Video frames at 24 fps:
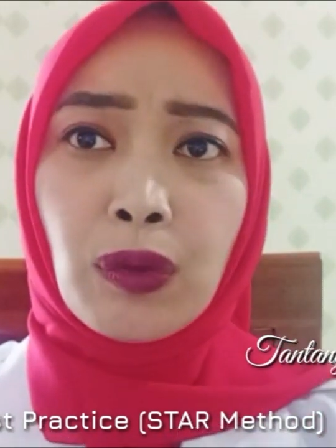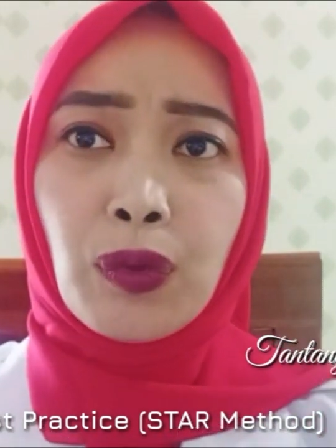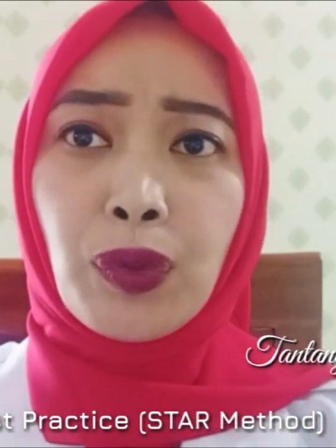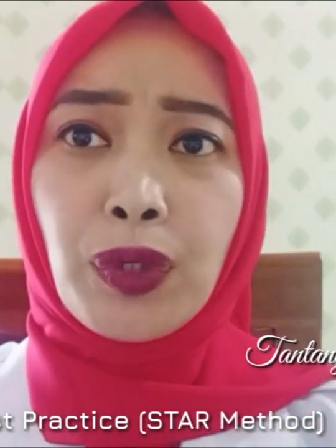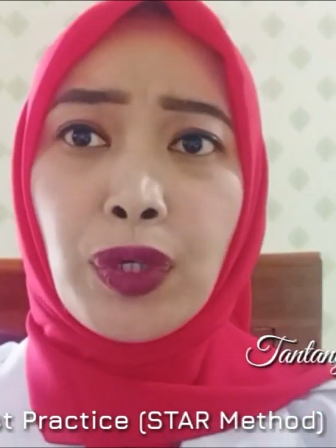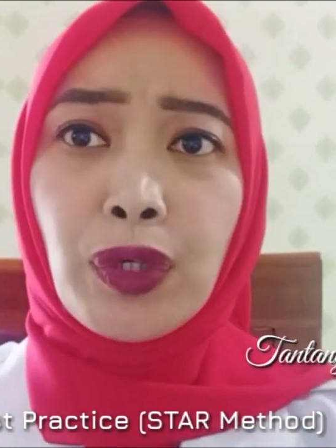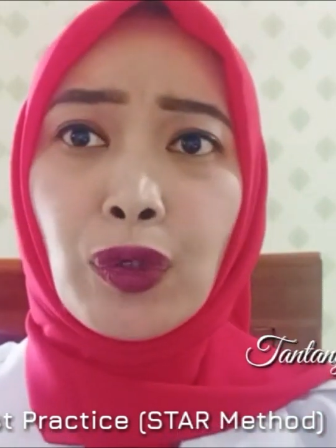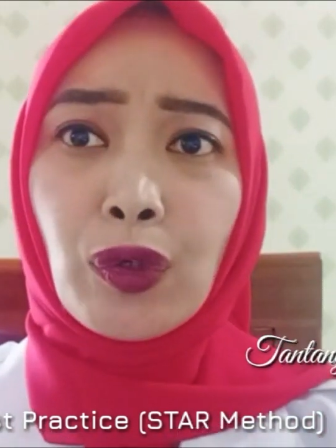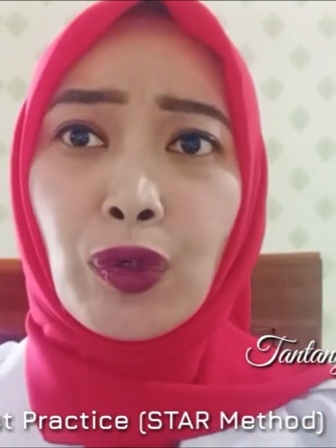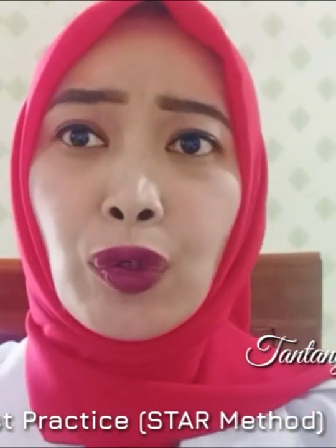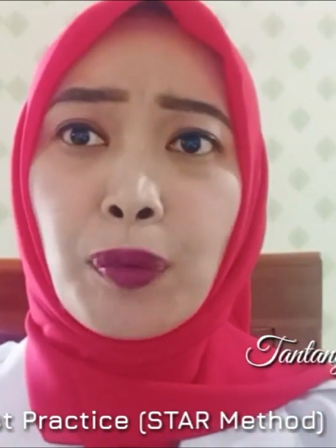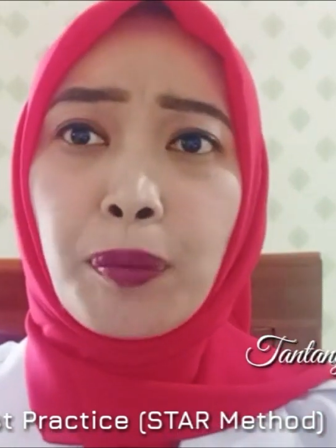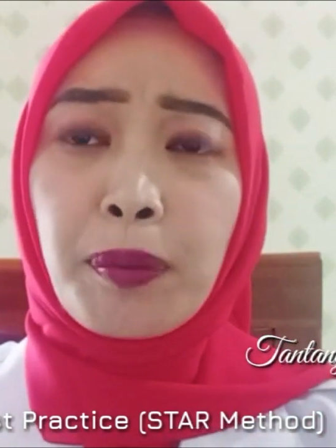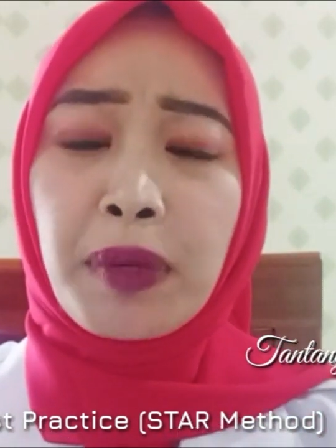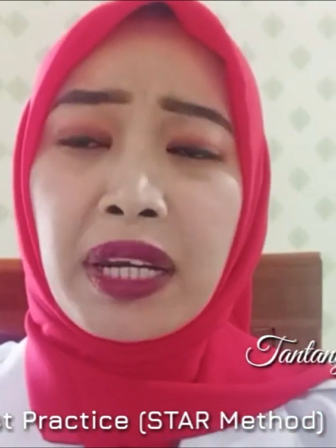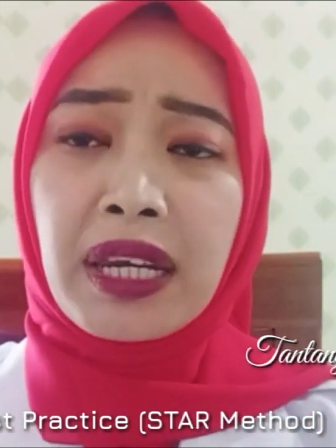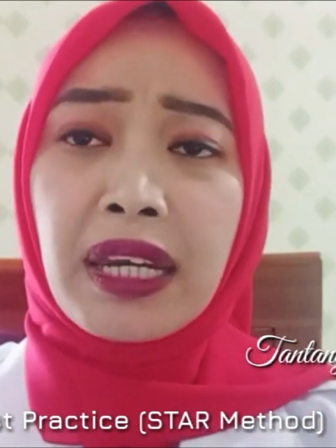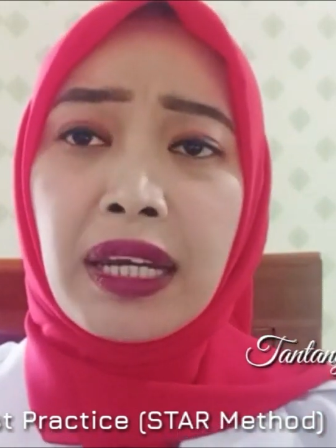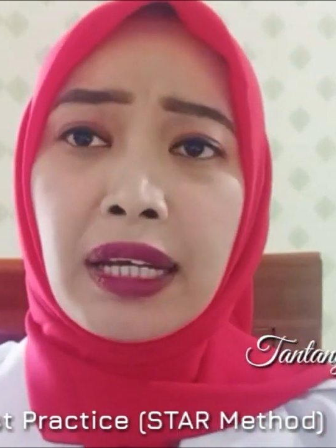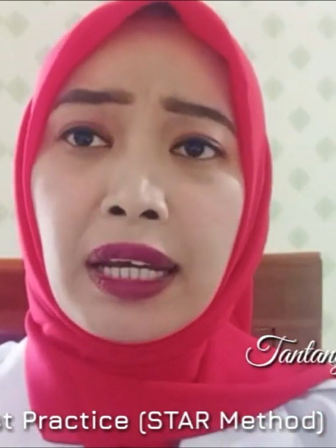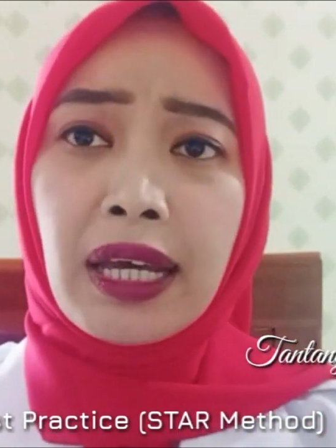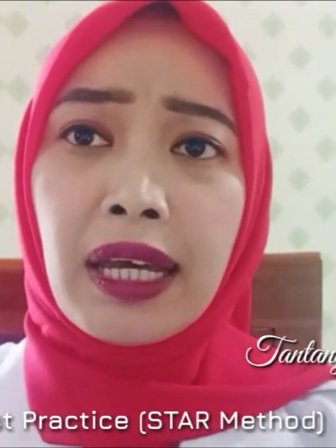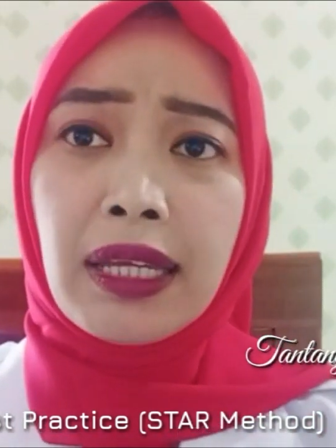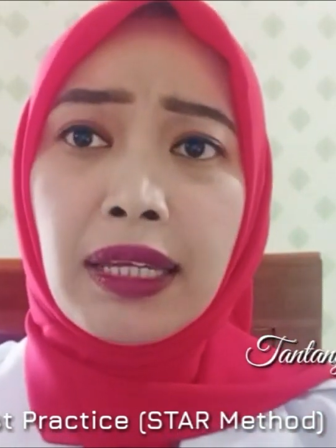kurikulum
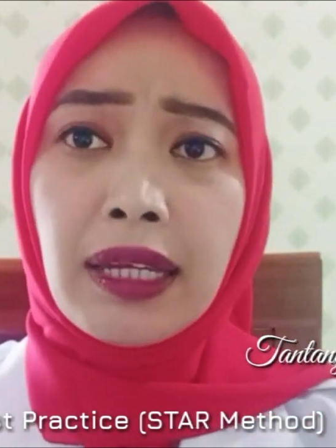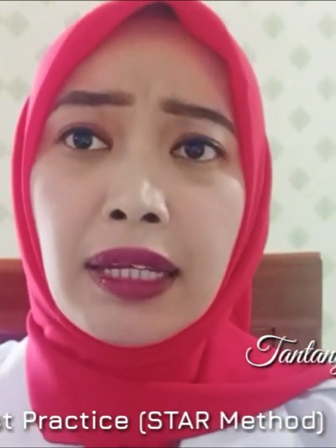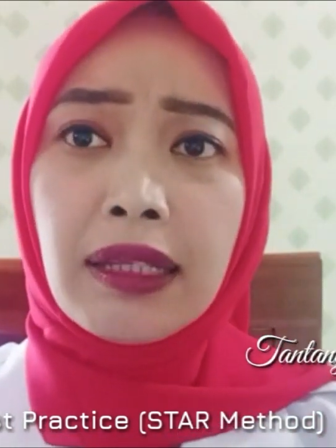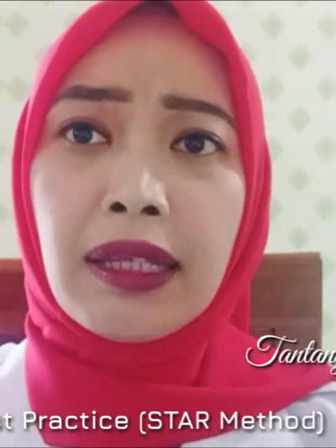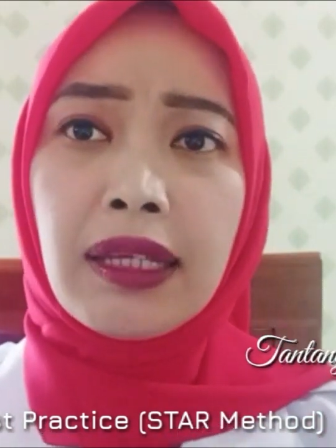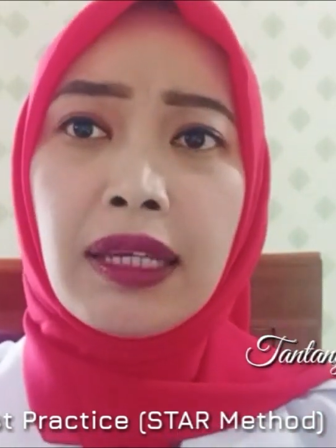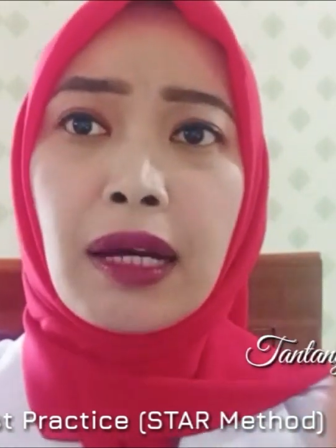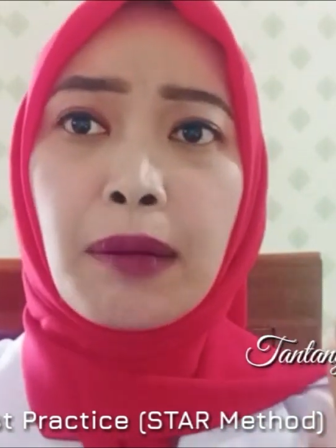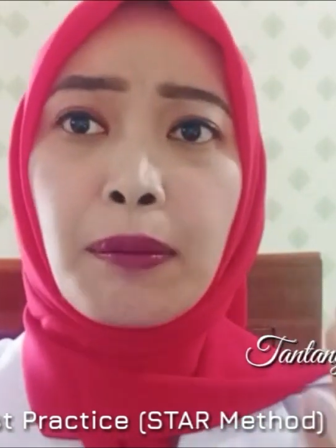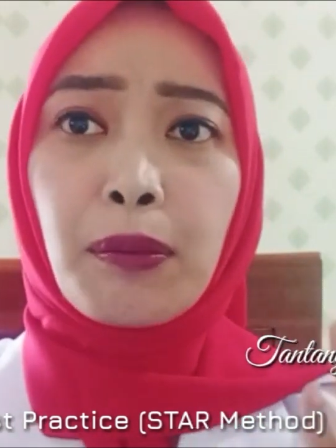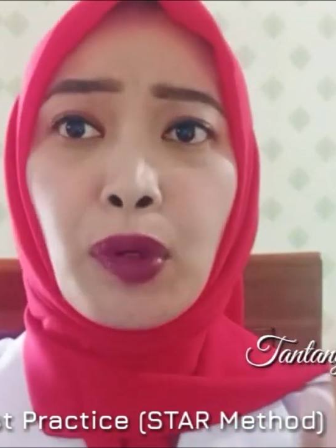merdeka ini tidak